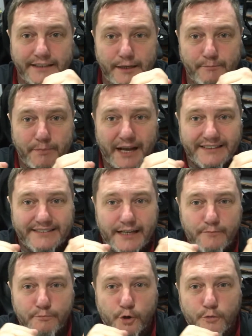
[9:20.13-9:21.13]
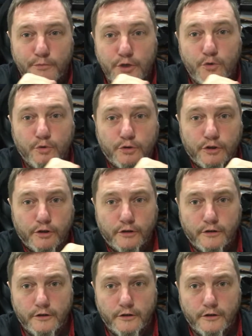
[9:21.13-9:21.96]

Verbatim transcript: que pasan por minuto